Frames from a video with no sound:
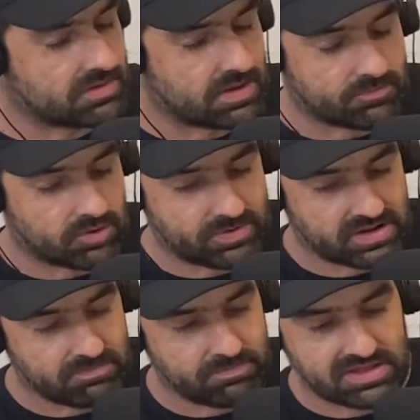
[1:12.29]
a própria
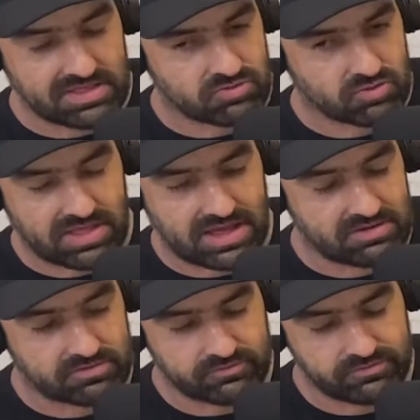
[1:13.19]
campanha da
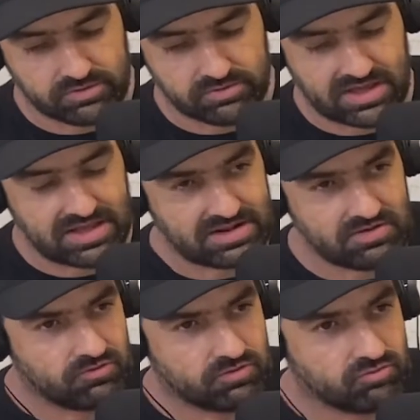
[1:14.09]
Antonella, isso virou daí a
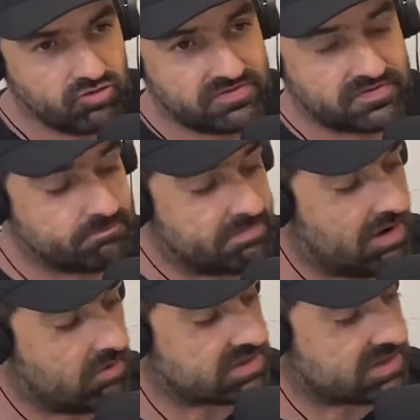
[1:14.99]
nível
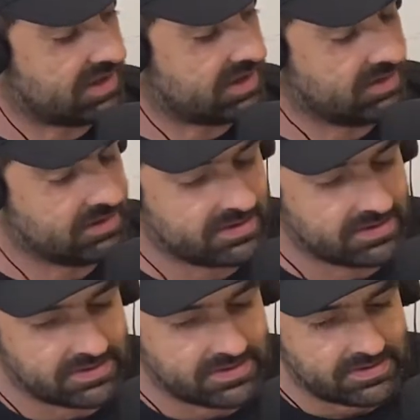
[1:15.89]
municipal até, né?
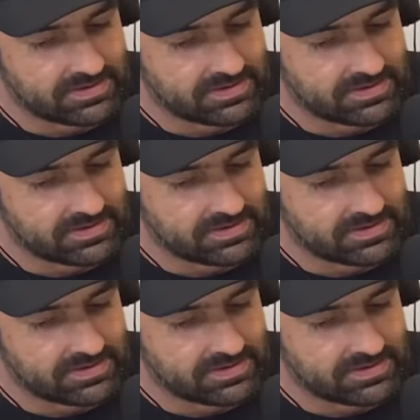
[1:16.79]
Uhum.